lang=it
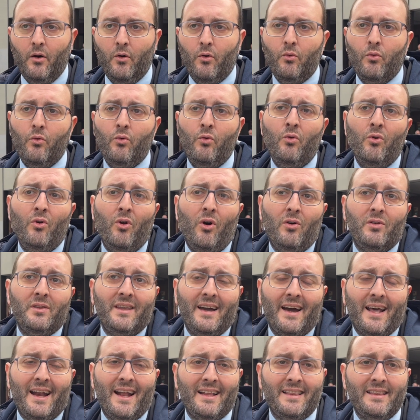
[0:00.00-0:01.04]
uno di
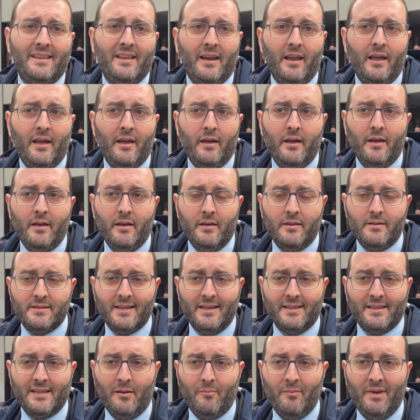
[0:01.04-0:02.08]
carattere
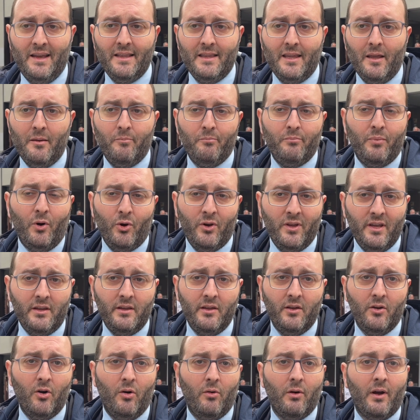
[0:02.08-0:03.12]
strettamente
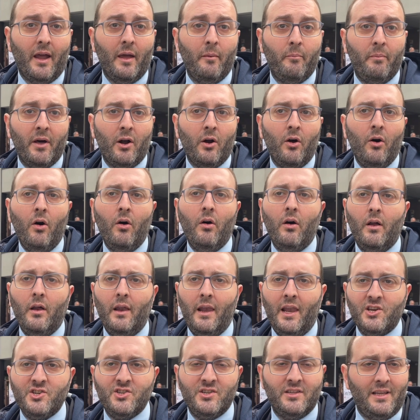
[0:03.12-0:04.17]
politico, che però eh,
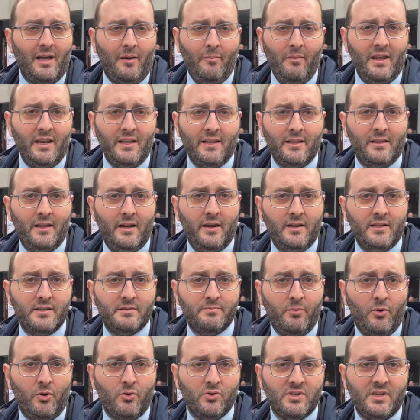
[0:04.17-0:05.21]
la città merita delle
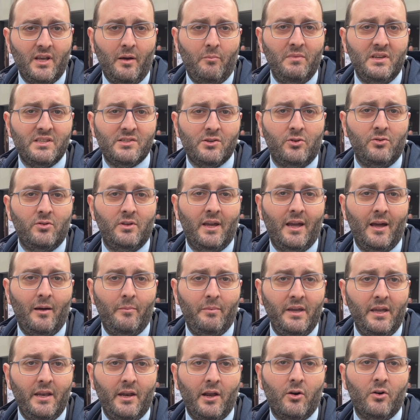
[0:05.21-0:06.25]
risposte, ha bisogno di
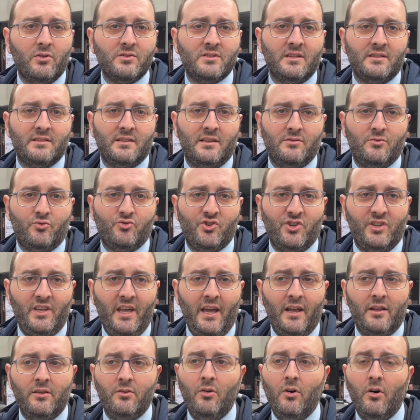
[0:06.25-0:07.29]
capire cosa sta
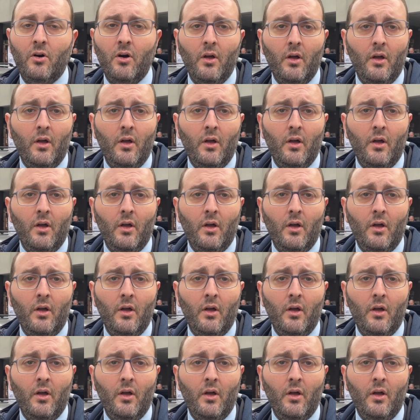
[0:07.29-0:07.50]
succedendo,